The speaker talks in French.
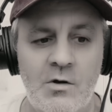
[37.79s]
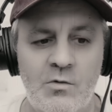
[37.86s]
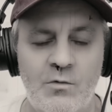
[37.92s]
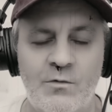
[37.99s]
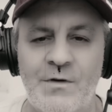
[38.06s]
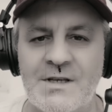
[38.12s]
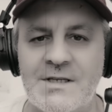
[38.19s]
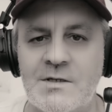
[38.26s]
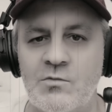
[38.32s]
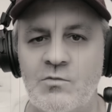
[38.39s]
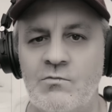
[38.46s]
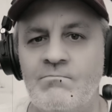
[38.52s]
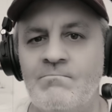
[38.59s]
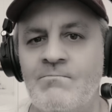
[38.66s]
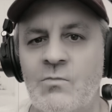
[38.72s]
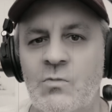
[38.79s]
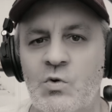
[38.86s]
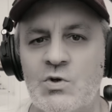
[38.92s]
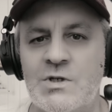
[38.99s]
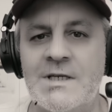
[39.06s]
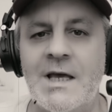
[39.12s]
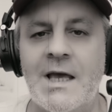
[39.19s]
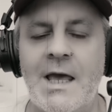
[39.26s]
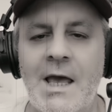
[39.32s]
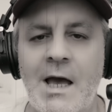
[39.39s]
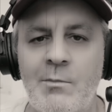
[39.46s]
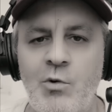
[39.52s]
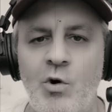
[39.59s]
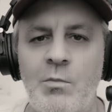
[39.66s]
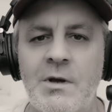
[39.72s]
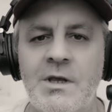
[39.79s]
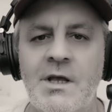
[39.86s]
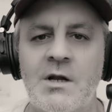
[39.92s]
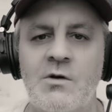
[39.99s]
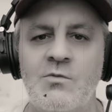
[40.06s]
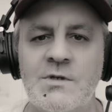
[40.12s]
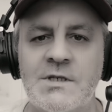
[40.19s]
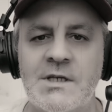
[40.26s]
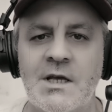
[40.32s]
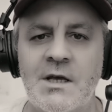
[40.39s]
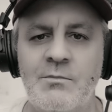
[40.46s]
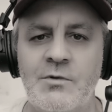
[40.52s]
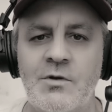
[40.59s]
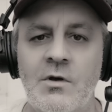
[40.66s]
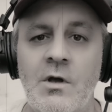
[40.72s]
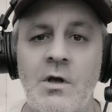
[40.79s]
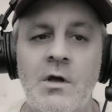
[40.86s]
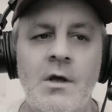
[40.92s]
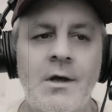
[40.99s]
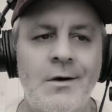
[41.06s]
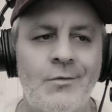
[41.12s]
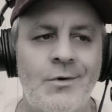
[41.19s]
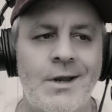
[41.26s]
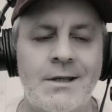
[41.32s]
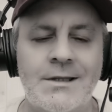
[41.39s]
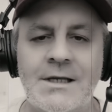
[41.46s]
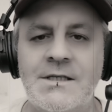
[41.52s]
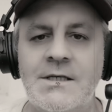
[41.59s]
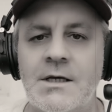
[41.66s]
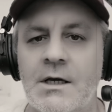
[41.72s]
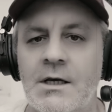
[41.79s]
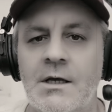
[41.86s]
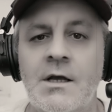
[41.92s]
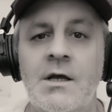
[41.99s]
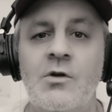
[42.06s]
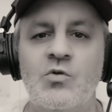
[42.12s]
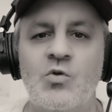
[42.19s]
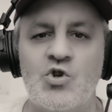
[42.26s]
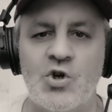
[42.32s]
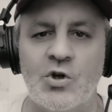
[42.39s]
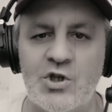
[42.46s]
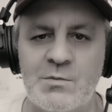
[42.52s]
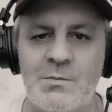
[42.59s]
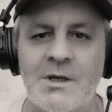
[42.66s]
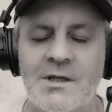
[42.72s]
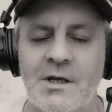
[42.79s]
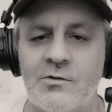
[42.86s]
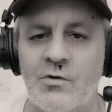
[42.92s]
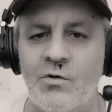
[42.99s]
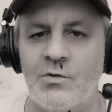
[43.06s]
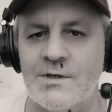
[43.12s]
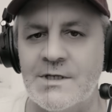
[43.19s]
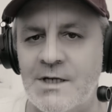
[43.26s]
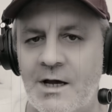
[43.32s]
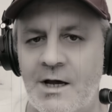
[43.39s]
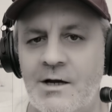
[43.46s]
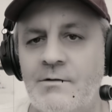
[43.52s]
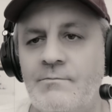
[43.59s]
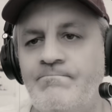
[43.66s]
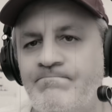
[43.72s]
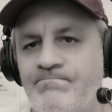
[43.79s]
une façon de se réapproprier le concept, voilà, d'attirer de jeunes spectateurs en salle.